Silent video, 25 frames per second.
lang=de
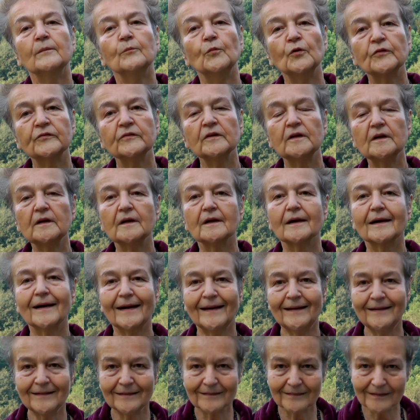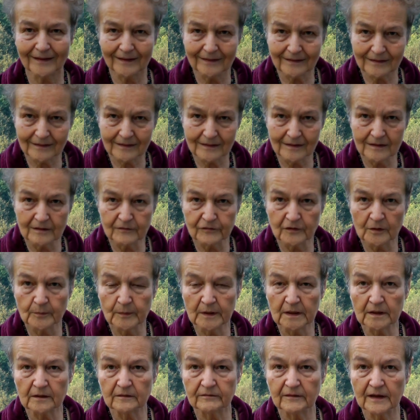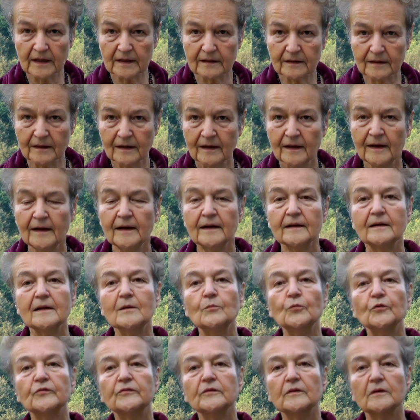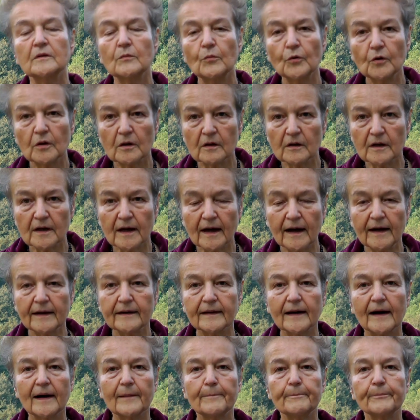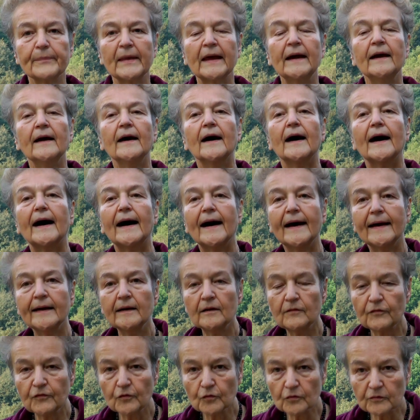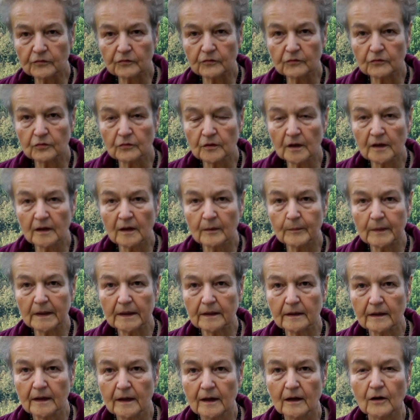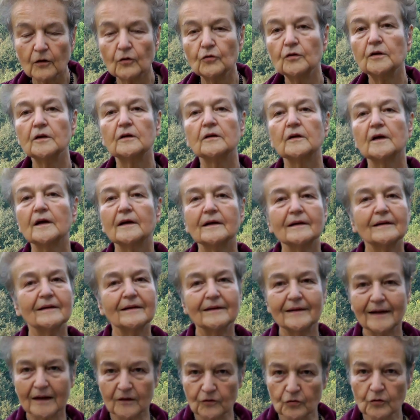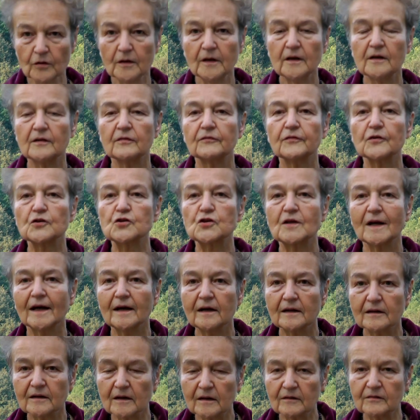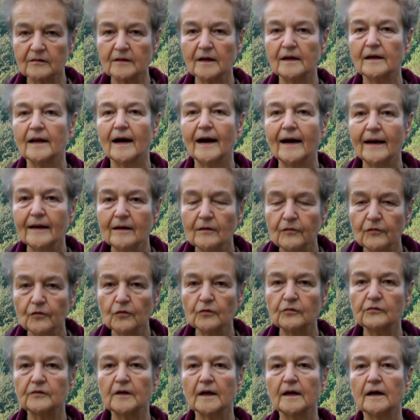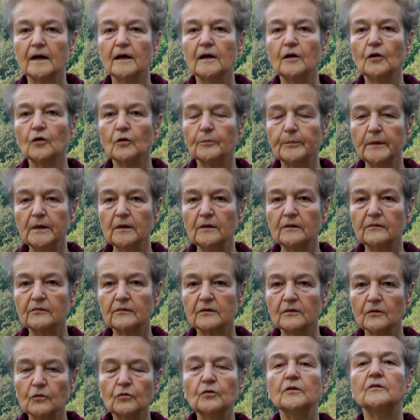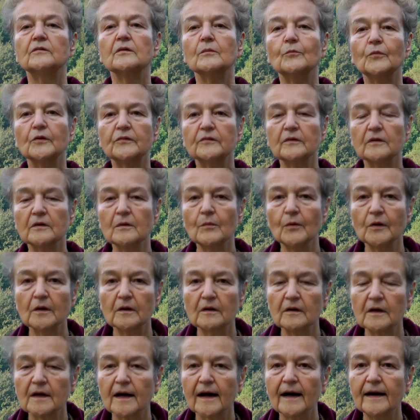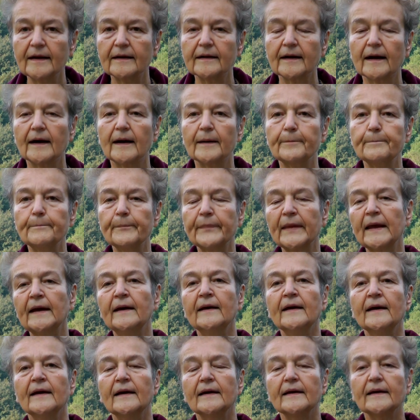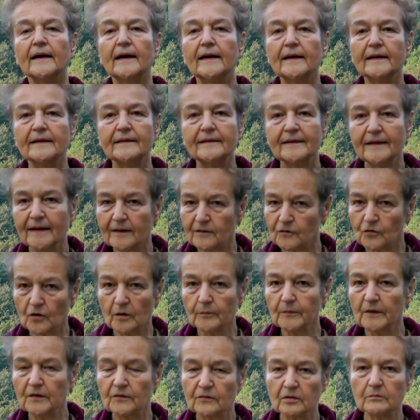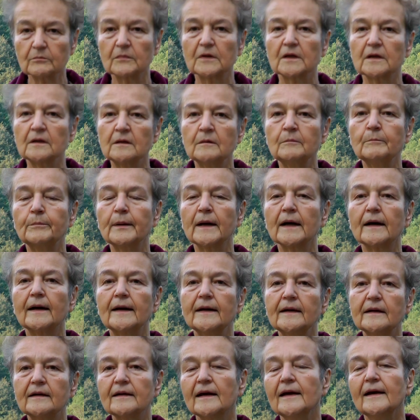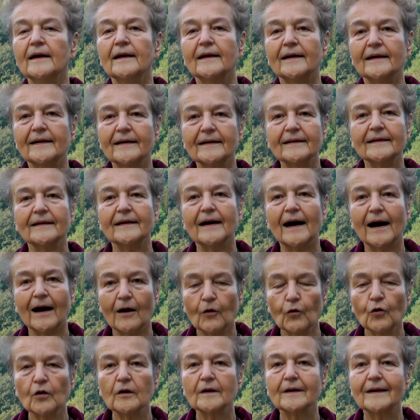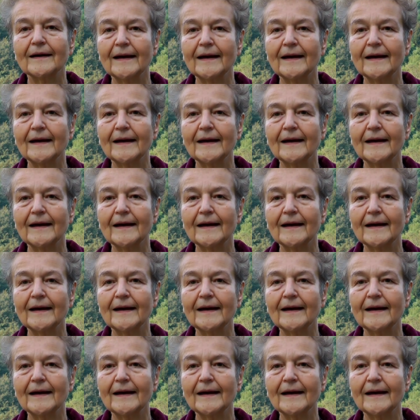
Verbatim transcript: müssen die rechtzeitig informiert werden, die müssen die Möglichkeit haben, Einfluss zu nehmen. Und äh, natürlich verstärkt das den Einfluss der Lobbyisten. Und sie müssen die Möglichkeit haben, äh, jetzt komme ich zum dritten Bereich, äh, auch